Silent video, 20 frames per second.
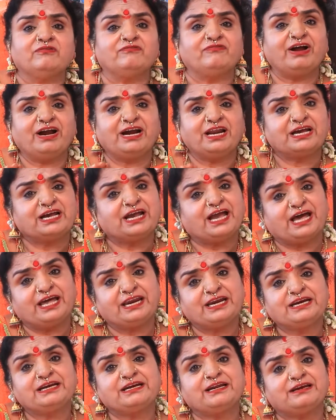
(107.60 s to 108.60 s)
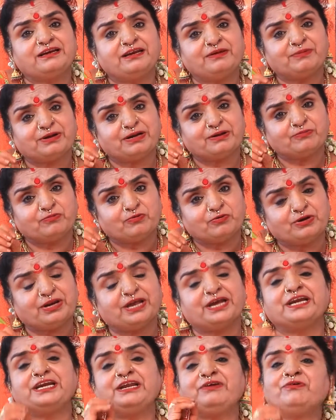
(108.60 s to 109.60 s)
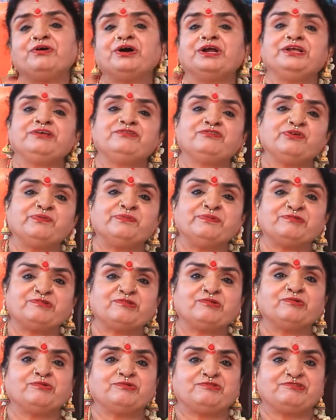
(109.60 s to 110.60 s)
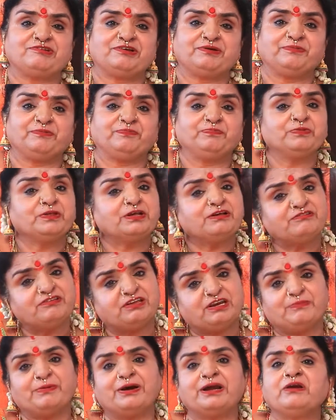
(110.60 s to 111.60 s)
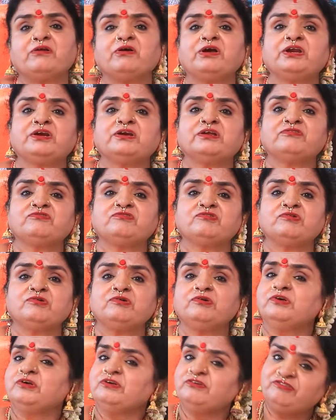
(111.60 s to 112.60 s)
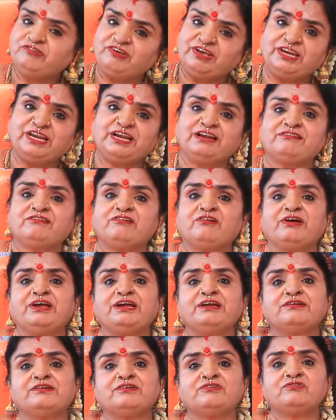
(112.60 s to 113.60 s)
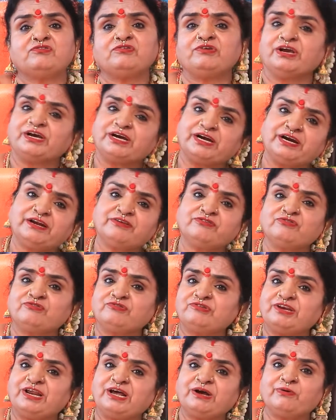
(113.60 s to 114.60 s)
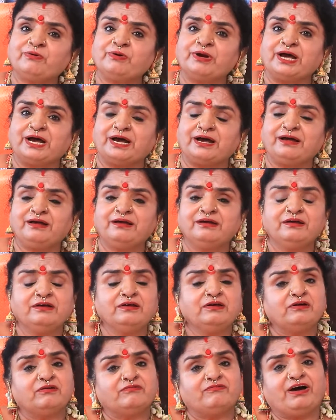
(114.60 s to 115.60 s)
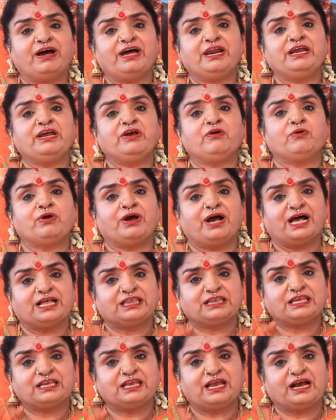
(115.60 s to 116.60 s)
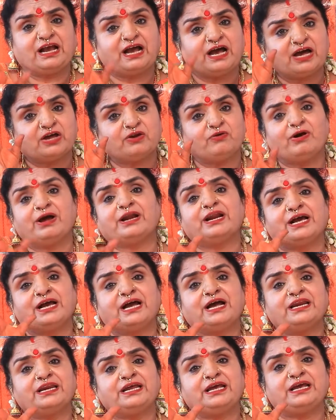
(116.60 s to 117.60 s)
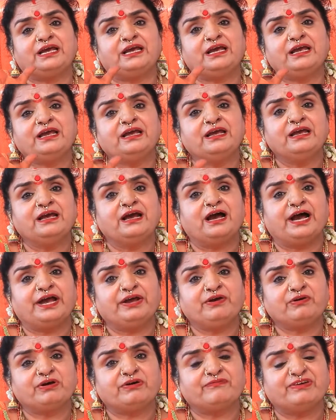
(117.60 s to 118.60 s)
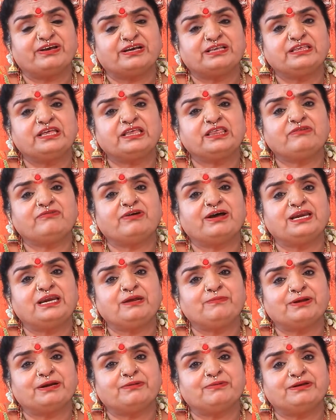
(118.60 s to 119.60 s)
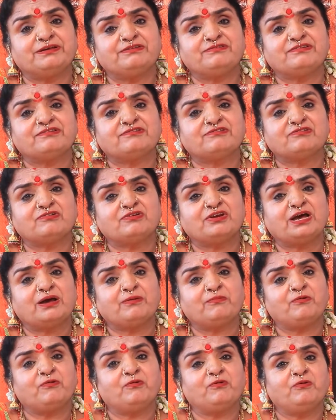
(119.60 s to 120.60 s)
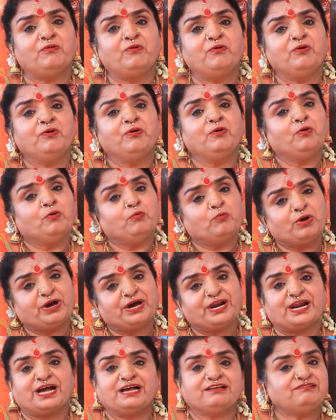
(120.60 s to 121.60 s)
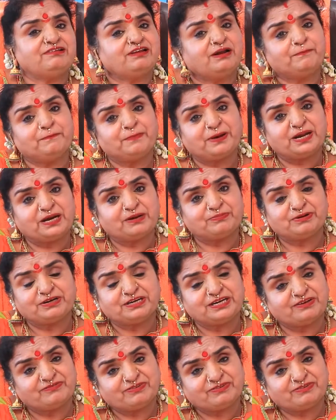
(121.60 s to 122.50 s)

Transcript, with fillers: వాళ్ళ క్యారెక్టర్ని మనము నెగిటివ్గానే చూపిస్తూ వచ్చాము సినిమాల్లో ఉండొచ్చు సీరియల్స్లో ఉండొచ్చు ఎక్కడ చూసినా కూడా వారి యొక్క అత్తగారు అనగానే ఆ యొక్క వ్యక్తిత్వాన్ని మనం ఏం చేస్తున్నాము ఒక రాచిరంపాన పెట్టే